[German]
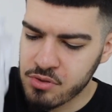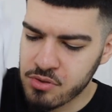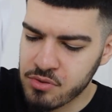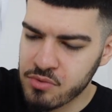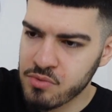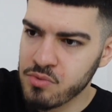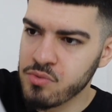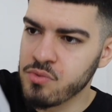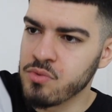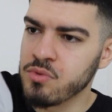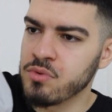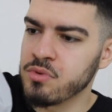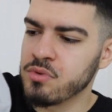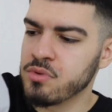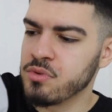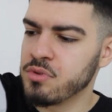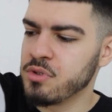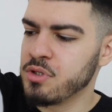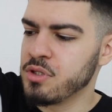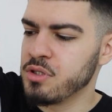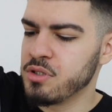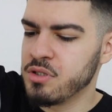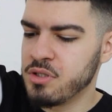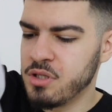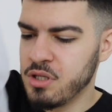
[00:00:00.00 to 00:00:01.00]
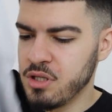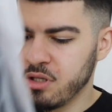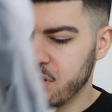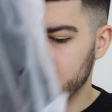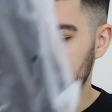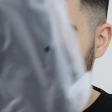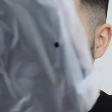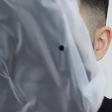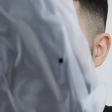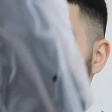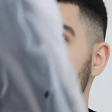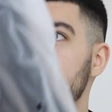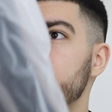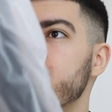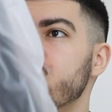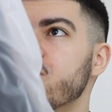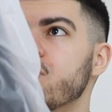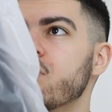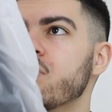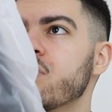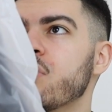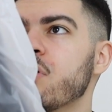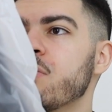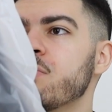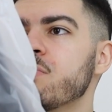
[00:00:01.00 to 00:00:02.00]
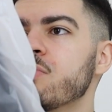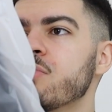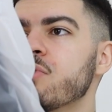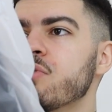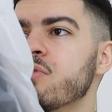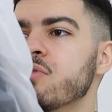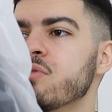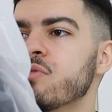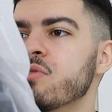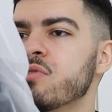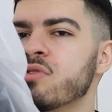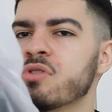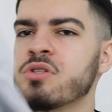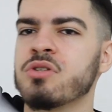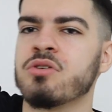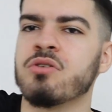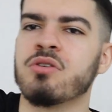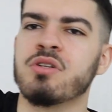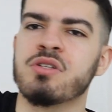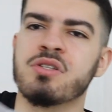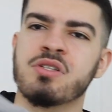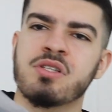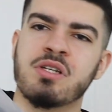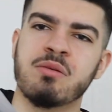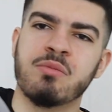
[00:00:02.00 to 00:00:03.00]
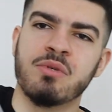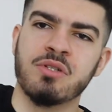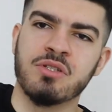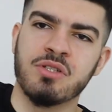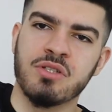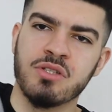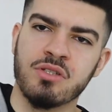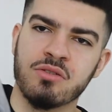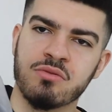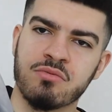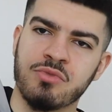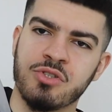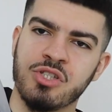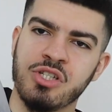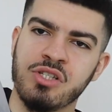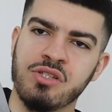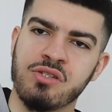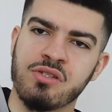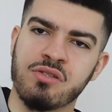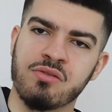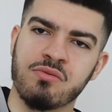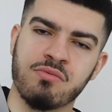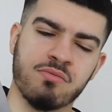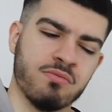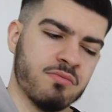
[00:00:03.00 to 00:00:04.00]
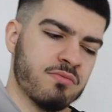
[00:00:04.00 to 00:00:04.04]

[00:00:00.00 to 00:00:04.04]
So, entgegentun kommt uns. Genau, das ist einmal die Jeans.